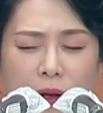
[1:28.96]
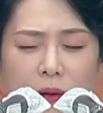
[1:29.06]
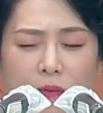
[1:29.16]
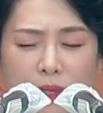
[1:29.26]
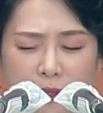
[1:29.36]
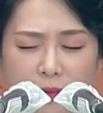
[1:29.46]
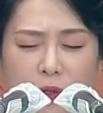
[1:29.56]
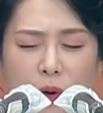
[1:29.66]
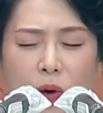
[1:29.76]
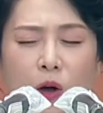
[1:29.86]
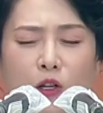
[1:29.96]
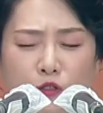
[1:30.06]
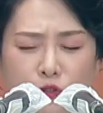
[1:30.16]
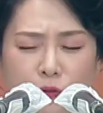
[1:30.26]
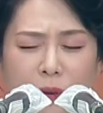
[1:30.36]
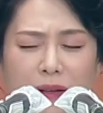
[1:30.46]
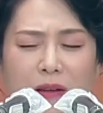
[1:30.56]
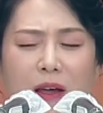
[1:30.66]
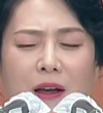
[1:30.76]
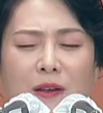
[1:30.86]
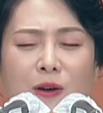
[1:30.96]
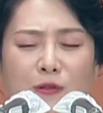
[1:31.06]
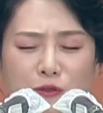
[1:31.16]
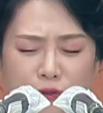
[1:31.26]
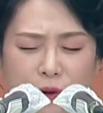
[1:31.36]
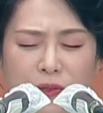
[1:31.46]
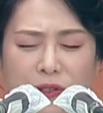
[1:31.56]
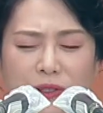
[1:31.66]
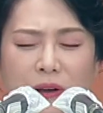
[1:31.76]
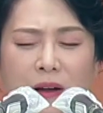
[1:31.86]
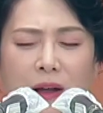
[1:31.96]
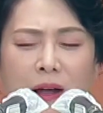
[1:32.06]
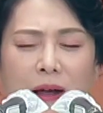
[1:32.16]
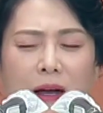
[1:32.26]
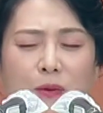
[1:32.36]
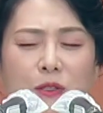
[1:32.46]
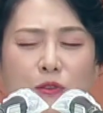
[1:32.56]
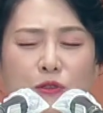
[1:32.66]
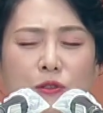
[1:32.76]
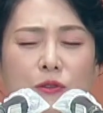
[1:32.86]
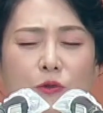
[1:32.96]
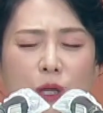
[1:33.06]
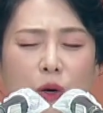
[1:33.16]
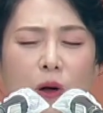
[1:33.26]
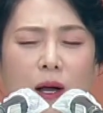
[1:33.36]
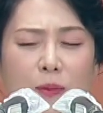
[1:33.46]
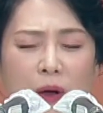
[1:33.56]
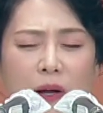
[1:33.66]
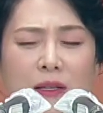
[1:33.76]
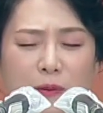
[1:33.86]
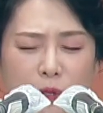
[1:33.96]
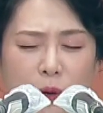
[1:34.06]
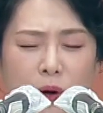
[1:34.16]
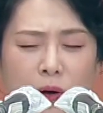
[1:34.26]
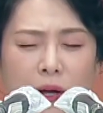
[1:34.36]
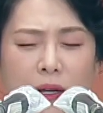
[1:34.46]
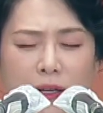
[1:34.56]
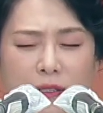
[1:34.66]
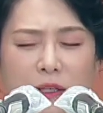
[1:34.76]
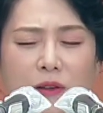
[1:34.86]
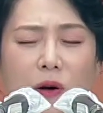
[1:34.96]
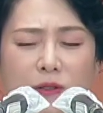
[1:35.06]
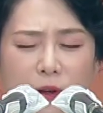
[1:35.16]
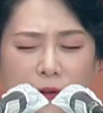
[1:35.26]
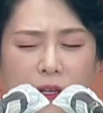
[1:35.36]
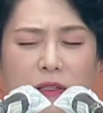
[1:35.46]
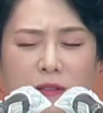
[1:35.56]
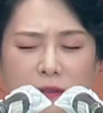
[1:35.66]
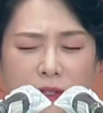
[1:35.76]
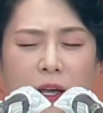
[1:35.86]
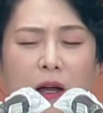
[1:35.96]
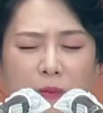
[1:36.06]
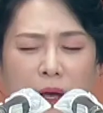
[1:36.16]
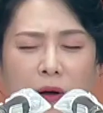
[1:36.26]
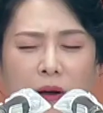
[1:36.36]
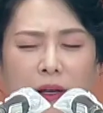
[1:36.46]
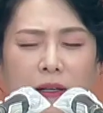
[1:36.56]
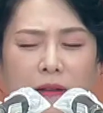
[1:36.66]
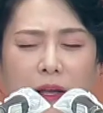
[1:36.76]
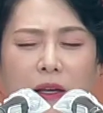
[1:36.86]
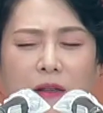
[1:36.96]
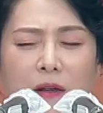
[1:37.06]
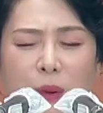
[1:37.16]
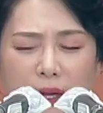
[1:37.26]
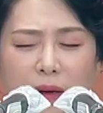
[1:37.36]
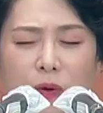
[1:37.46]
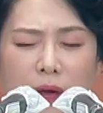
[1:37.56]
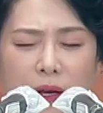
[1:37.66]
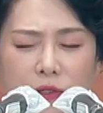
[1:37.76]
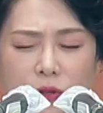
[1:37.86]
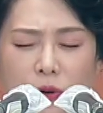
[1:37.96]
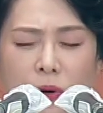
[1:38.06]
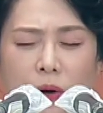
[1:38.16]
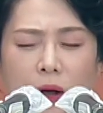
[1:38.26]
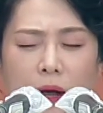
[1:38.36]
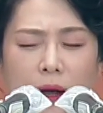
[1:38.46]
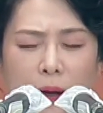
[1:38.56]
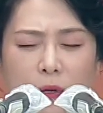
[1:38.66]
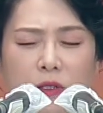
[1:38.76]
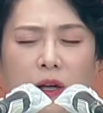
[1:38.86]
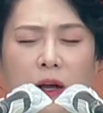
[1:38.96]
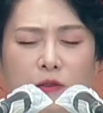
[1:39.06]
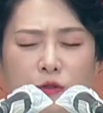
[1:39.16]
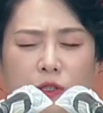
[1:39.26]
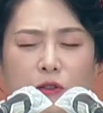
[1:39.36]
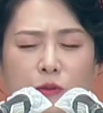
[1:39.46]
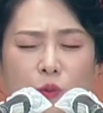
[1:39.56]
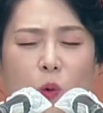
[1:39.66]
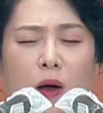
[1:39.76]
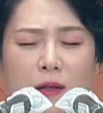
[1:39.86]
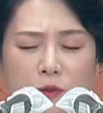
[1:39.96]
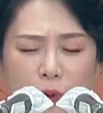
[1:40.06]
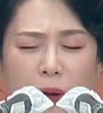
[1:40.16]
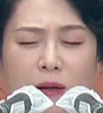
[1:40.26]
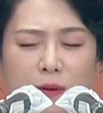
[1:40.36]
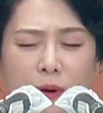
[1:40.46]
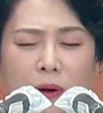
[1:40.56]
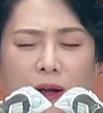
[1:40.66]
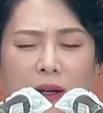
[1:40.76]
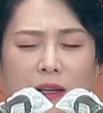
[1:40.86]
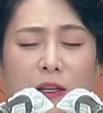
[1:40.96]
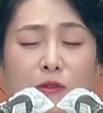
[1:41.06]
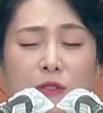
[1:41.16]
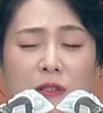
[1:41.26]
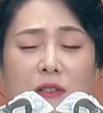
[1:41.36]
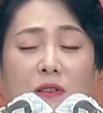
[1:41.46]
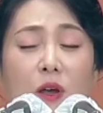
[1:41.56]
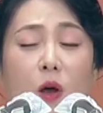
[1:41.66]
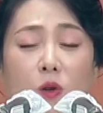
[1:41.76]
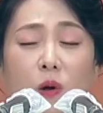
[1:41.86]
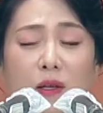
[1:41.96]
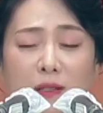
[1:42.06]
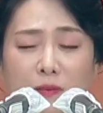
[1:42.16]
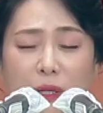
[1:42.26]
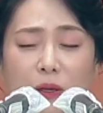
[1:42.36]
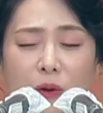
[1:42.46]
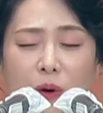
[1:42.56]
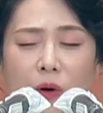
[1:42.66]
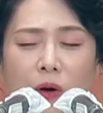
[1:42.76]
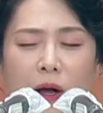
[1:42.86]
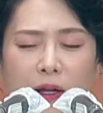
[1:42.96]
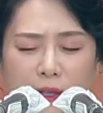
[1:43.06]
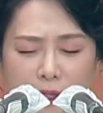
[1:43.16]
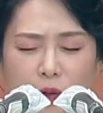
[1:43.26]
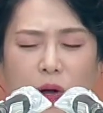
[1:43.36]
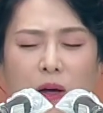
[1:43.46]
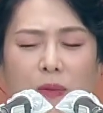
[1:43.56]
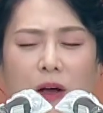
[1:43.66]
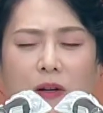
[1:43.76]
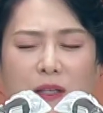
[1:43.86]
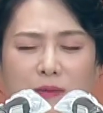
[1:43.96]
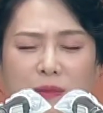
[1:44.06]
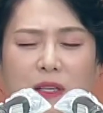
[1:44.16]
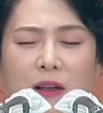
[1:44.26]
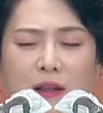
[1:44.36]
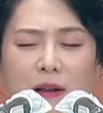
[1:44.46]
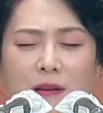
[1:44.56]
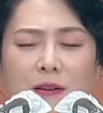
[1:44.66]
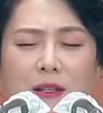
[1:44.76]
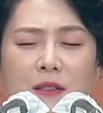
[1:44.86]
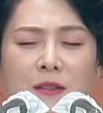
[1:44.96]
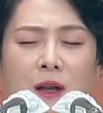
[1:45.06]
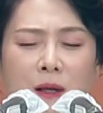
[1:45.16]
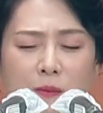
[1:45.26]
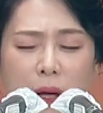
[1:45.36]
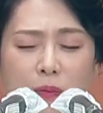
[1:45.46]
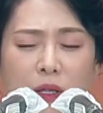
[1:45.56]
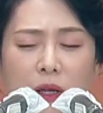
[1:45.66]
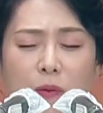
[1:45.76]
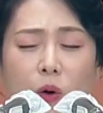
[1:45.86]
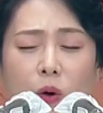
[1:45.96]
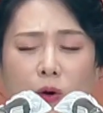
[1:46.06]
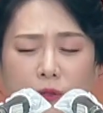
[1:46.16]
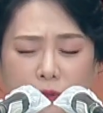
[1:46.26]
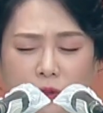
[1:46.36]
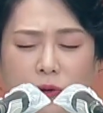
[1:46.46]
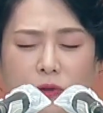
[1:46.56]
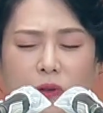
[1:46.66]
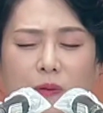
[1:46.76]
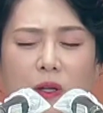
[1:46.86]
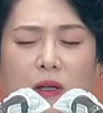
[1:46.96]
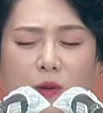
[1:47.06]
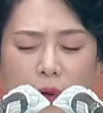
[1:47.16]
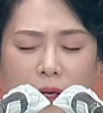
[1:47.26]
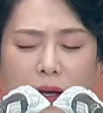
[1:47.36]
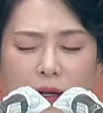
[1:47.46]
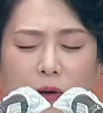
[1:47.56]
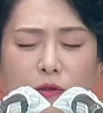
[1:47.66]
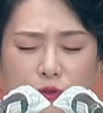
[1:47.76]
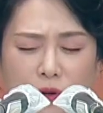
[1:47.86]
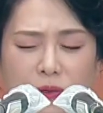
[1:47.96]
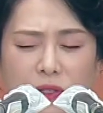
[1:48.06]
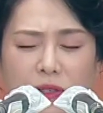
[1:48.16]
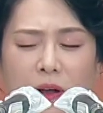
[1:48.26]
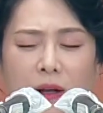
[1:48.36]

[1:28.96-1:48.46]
믿음으로 충만케 하여 주옵소서. 아버지 주시는 위로와 평안함으로 이제 넉넉히 승리하며 내일을 바라보게 하시고 아버지가 주실 꿈과 소망으로 이루실 그 결과를 믿고 기도하며 힘차게 달려가는 만민의 모든 성도님들이 되게 하여 주옵소서.